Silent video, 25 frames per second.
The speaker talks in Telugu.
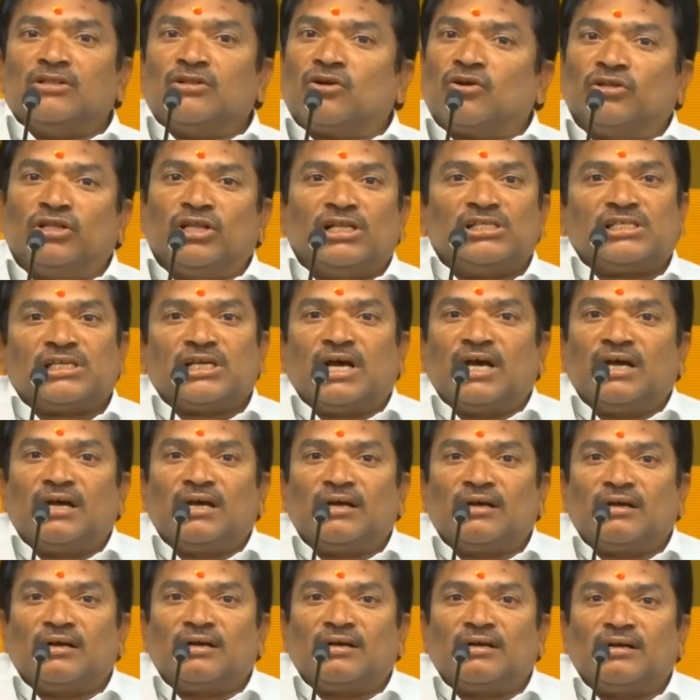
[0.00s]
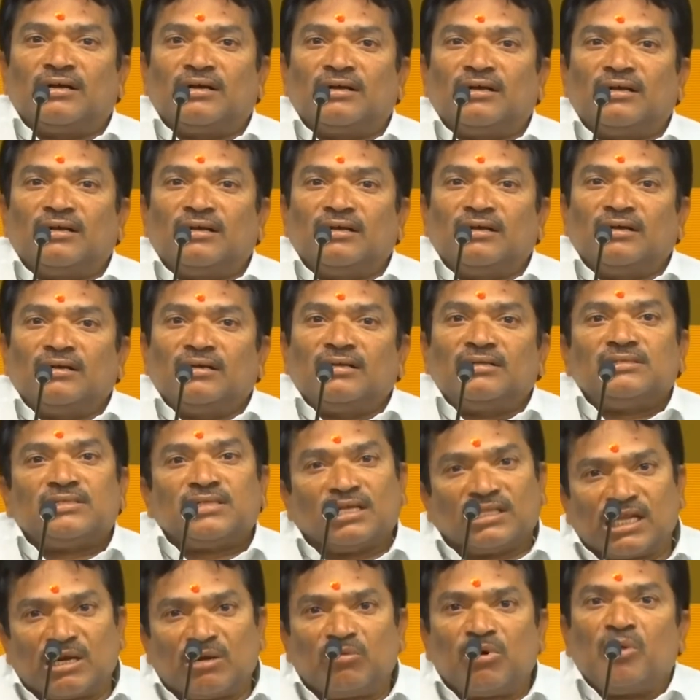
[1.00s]
ఎందుకో తెలుసా
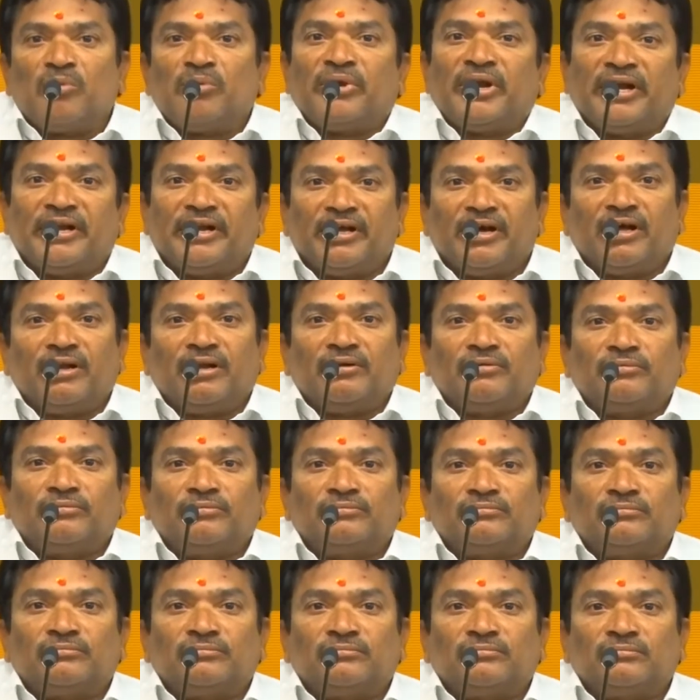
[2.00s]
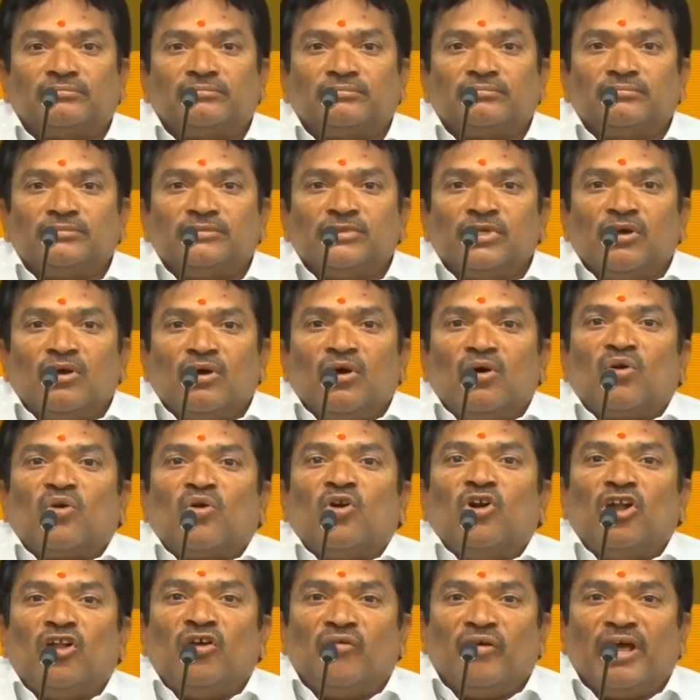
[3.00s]
చంద్రబాబు నాయుడు గారు
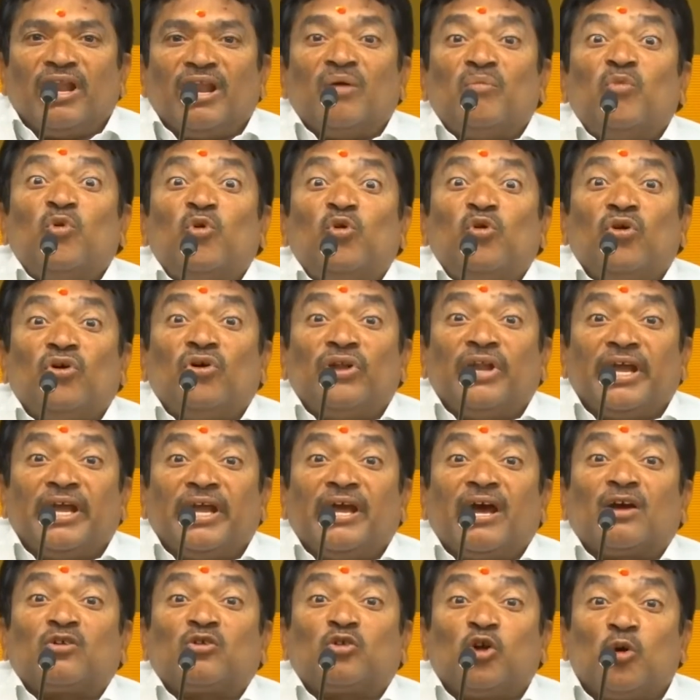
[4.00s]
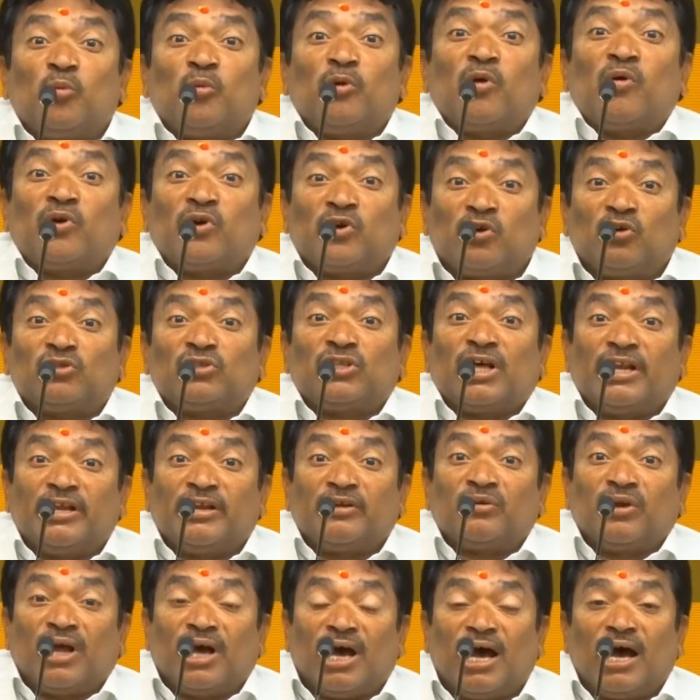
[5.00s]
రెండు వేల మూడులోనే అక్టోబర్ ఒకటో
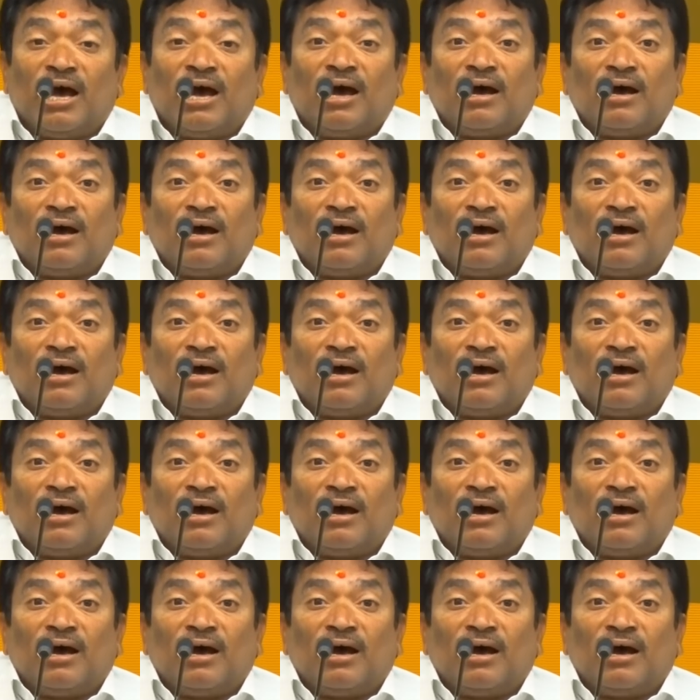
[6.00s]
తారీఖున